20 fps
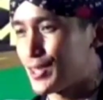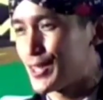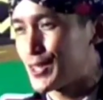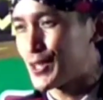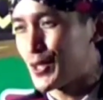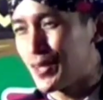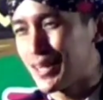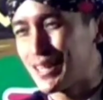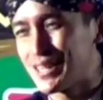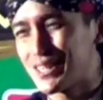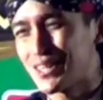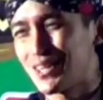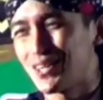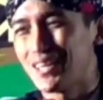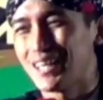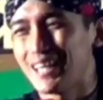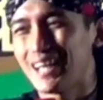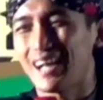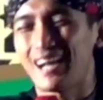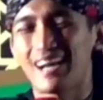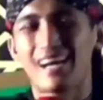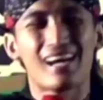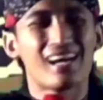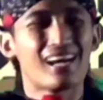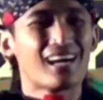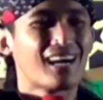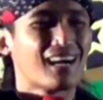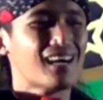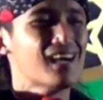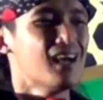sing soleh
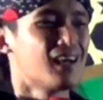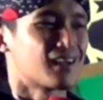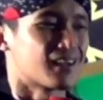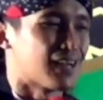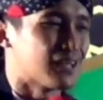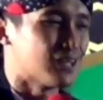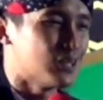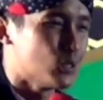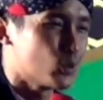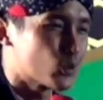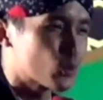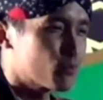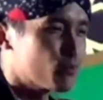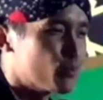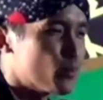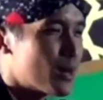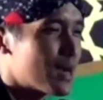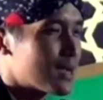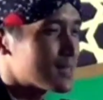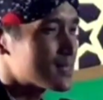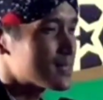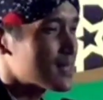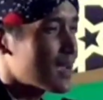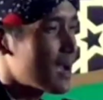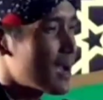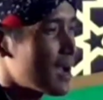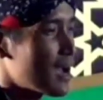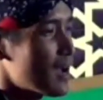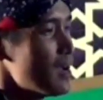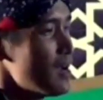soleha nandur
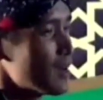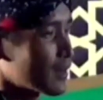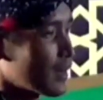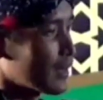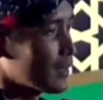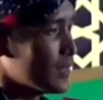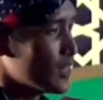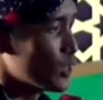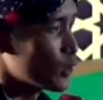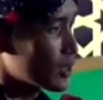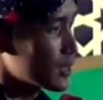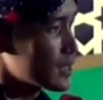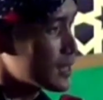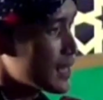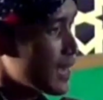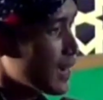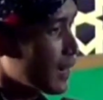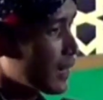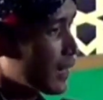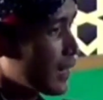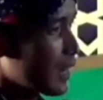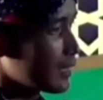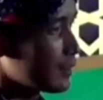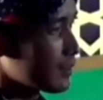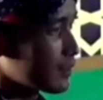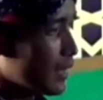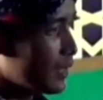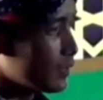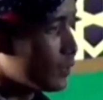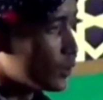puasa nandur
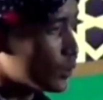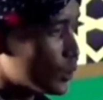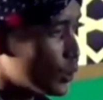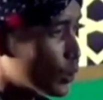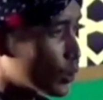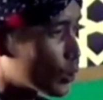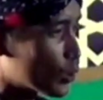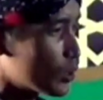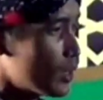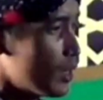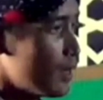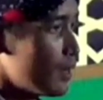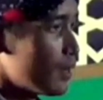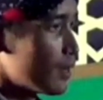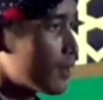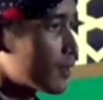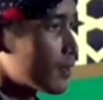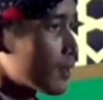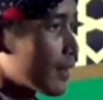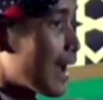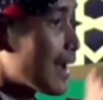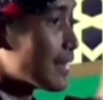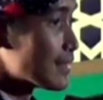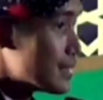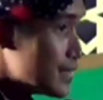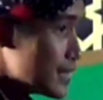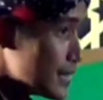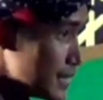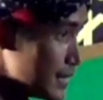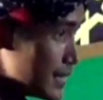zakat nandur
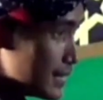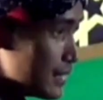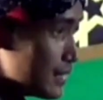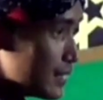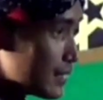ngaji